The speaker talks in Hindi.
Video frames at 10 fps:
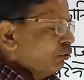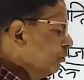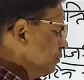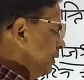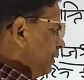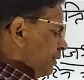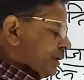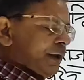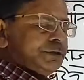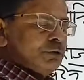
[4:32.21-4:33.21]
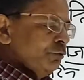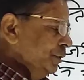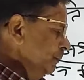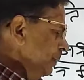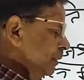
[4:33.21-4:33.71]
और क्रांति
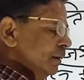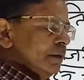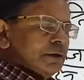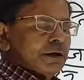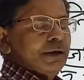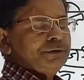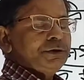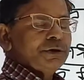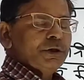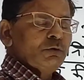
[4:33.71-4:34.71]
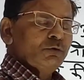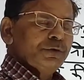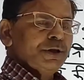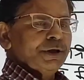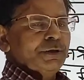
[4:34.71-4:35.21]
हुई क्रांति के
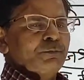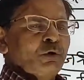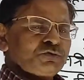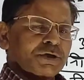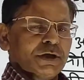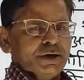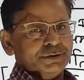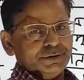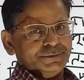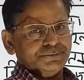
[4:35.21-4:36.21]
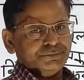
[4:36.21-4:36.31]
होने के बहुत से कारण थे